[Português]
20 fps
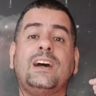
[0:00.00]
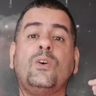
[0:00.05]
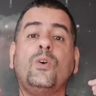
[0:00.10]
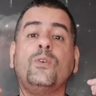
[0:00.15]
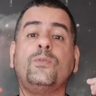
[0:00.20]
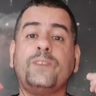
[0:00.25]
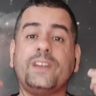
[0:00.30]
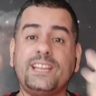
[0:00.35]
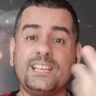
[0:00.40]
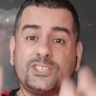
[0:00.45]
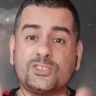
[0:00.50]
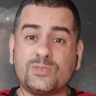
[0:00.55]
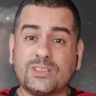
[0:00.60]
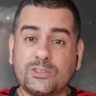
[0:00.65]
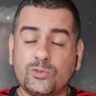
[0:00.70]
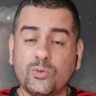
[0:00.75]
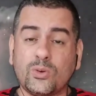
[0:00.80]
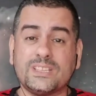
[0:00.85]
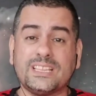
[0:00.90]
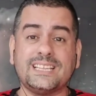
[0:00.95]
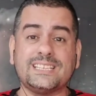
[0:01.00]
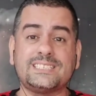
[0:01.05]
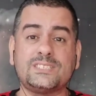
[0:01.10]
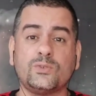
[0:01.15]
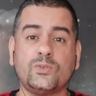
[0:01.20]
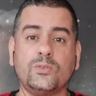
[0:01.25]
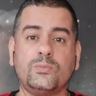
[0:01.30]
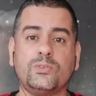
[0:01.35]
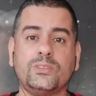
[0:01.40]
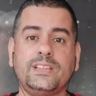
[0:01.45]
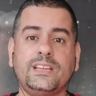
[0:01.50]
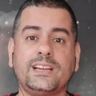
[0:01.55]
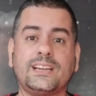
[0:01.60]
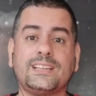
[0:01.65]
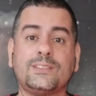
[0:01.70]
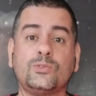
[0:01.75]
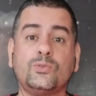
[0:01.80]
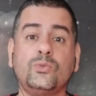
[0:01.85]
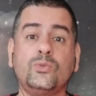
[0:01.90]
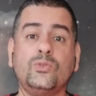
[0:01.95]
Ofereço a toda a nação
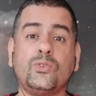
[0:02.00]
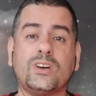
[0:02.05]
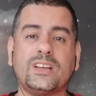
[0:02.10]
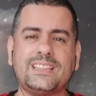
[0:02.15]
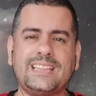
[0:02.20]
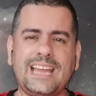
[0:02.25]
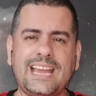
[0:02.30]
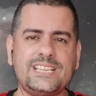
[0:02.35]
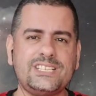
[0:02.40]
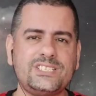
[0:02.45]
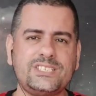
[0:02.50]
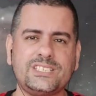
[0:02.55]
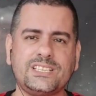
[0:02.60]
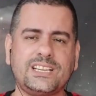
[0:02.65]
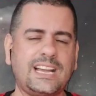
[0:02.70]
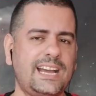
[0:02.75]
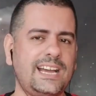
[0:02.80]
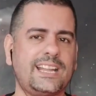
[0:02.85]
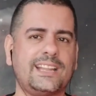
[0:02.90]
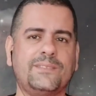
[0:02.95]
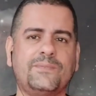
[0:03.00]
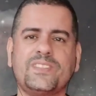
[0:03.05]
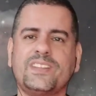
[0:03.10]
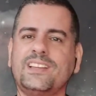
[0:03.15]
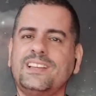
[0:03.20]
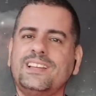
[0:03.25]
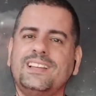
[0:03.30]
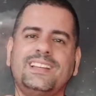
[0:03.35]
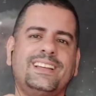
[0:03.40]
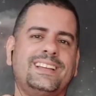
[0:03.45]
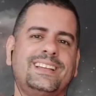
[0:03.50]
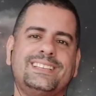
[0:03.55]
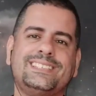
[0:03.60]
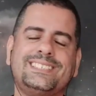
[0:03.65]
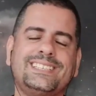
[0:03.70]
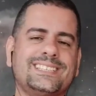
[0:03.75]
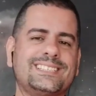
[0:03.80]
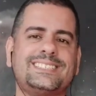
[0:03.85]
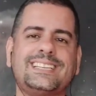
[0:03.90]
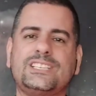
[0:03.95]
rubro-negra do Nordeste, cara,
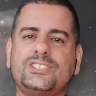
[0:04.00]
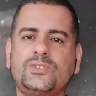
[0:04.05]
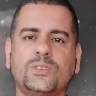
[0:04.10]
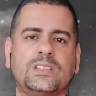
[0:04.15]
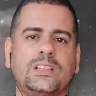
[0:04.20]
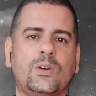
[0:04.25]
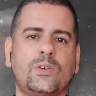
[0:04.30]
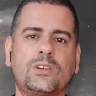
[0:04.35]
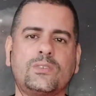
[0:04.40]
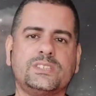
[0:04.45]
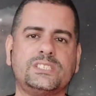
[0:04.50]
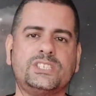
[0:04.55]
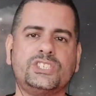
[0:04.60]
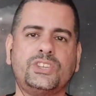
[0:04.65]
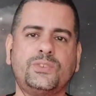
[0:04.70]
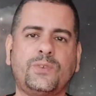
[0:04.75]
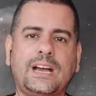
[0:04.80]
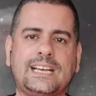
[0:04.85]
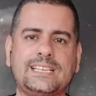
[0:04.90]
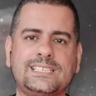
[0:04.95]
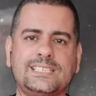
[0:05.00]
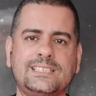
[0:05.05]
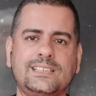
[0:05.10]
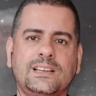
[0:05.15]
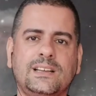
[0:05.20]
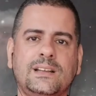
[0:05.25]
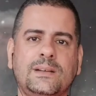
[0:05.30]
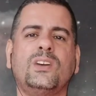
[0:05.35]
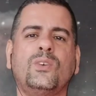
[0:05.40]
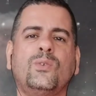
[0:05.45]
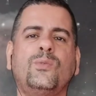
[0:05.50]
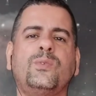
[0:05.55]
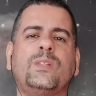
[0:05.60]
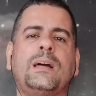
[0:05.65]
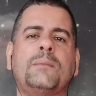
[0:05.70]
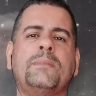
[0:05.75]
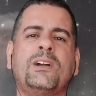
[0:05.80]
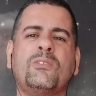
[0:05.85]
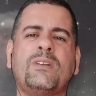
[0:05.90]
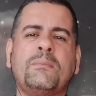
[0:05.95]
sensacional o que vocês fazem. O
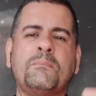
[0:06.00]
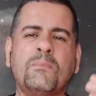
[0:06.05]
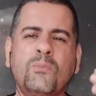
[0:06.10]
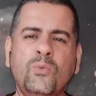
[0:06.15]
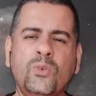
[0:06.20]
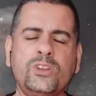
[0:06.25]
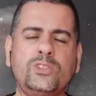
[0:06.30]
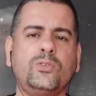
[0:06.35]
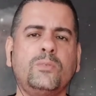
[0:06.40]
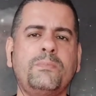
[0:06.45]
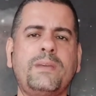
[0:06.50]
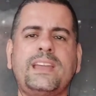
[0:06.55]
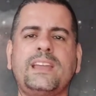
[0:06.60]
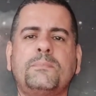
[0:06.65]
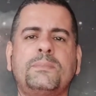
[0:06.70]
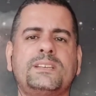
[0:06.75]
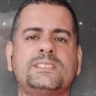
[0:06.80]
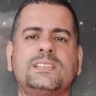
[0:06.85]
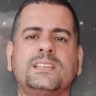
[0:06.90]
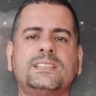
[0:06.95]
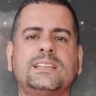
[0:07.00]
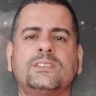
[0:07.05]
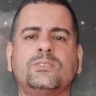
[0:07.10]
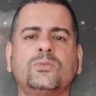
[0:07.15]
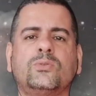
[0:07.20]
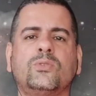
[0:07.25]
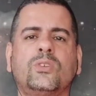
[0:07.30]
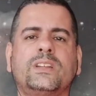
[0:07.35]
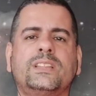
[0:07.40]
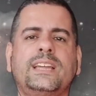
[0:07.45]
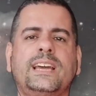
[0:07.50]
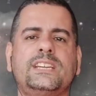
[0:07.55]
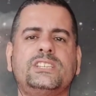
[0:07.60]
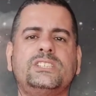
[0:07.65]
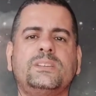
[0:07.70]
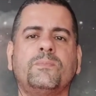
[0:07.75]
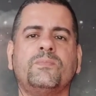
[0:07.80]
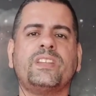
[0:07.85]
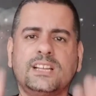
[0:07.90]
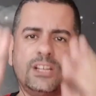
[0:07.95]
Flamengo é muito bem representado no
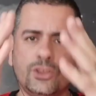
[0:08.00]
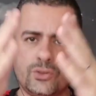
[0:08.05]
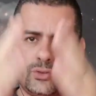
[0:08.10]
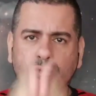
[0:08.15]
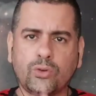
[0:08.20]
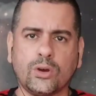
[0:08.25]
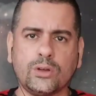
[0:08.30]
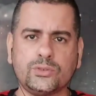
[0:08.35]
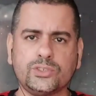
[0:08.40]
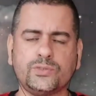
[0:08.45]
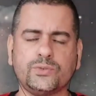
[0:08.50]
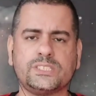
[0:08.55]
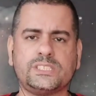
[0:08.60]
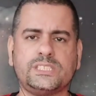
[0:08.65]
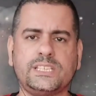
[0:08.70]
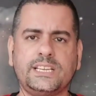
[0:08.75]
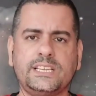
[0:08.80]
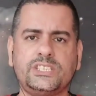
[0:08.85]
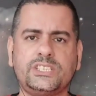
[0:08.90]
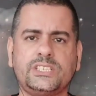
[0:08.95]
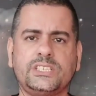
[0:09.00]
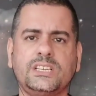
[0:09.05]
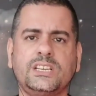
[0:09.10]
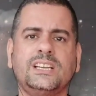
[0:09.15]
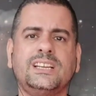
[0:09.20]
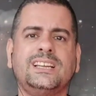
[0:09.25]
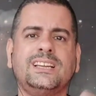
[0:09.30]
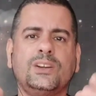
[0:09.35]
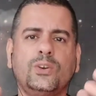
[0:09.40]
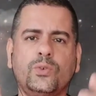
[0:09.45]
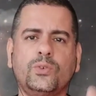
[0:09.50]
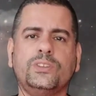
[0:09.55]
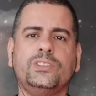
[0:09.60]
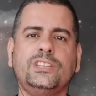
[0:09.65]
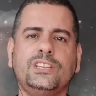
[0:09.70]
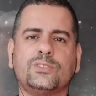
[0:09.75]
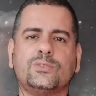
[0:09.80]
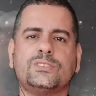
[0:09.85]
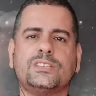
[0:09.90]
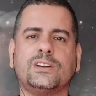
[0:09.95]
Nordeste. Todos vocês
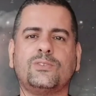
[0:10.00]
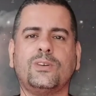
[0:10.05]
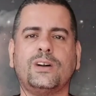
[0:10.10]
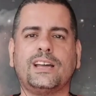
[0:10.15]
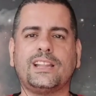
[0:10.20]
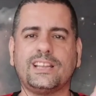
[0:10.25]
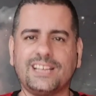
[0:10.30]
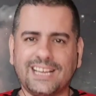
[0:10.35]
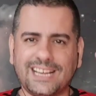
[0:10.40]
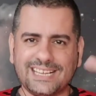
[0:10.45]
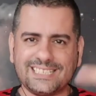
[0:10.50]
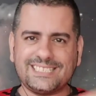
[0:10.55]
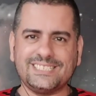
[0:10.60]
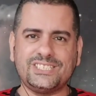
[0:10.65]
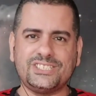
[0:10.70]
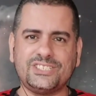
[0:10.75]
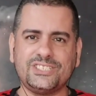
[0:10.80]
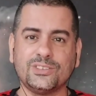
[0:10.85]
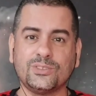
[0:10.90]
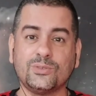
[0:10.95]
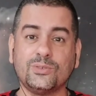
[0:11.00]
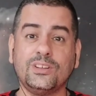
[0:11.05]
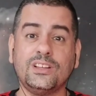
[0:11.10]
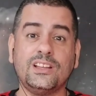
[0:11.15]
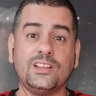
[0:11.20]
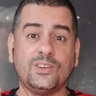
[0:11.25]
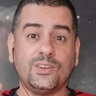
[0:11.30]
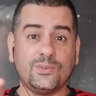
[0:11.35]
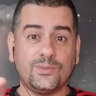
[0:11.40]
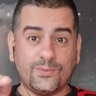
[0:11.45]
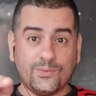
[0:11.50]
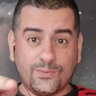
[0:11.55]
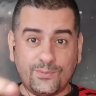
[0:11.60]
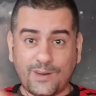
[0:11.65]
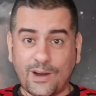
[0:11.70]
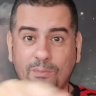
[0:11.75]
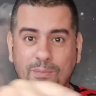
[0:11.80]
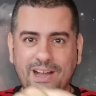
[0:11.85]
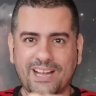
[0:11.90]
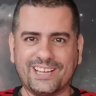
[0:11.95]
unidos agora assistindo
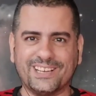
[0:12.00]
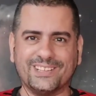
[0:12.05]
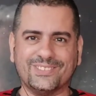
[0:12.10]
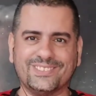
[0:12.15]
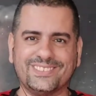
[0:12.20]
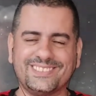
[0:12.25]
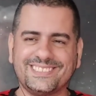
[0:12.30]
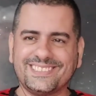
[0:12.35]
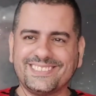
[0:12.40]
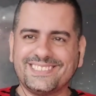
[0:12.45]
Val Baiano.